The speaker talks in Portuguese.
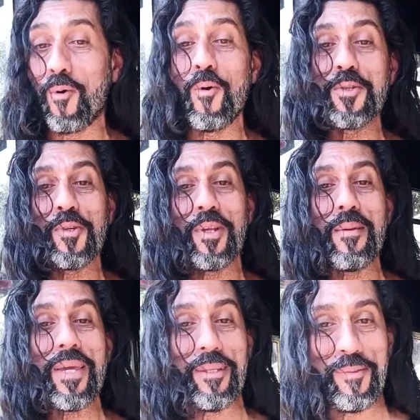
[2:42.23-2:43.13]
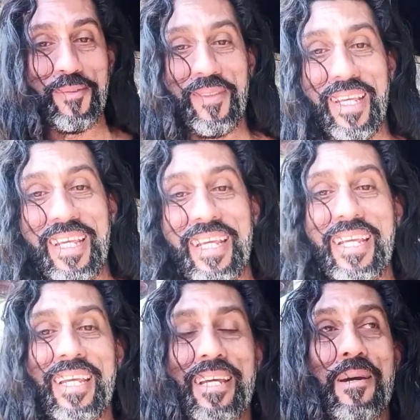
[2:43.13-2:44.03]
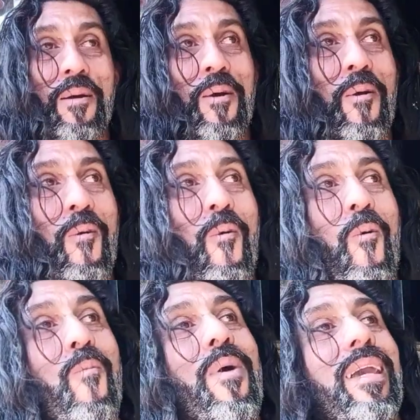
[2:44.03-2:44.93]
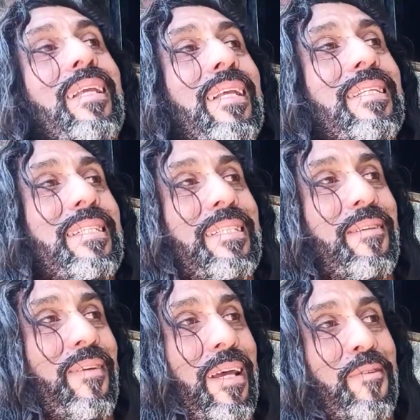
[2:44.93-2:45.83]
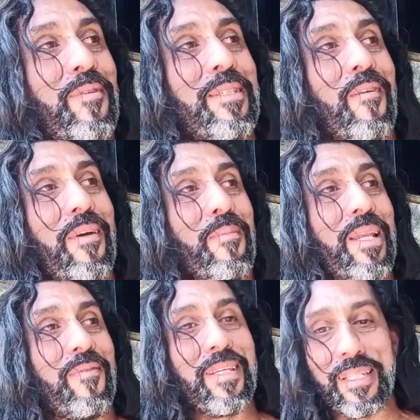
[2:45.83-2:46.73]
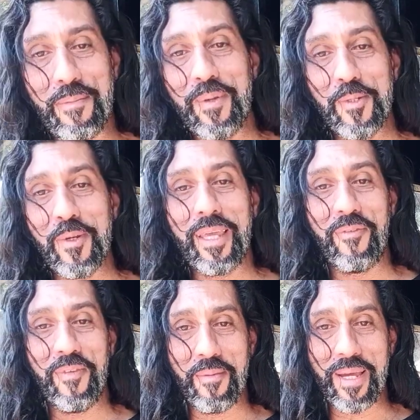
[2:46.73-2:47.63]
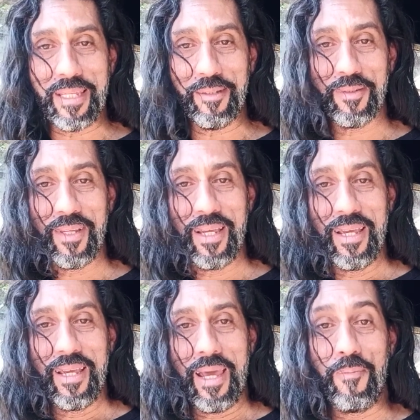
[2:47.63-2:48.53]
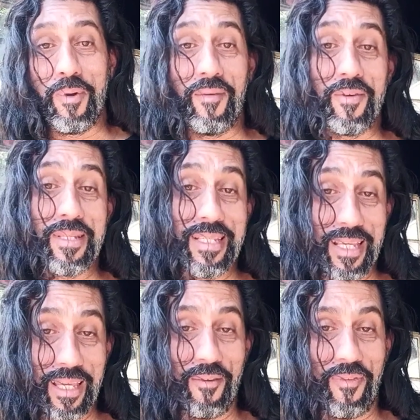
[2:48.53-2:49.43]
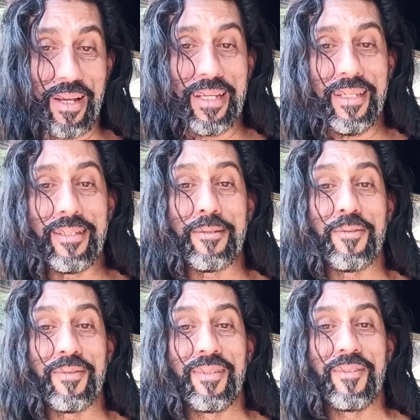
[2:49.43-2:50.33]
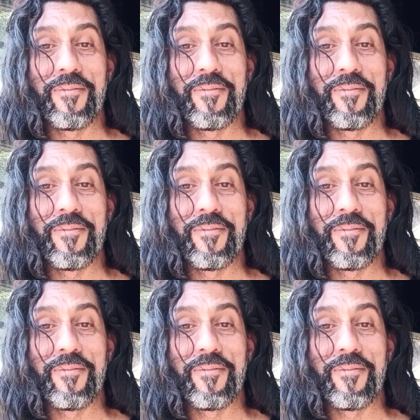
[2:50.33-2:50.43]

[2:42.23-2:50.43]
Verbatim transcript: condicionamento. Como é que a inteligência artificial vai beneficiar essa pessoa que afirma isso? É porque você que fala isso,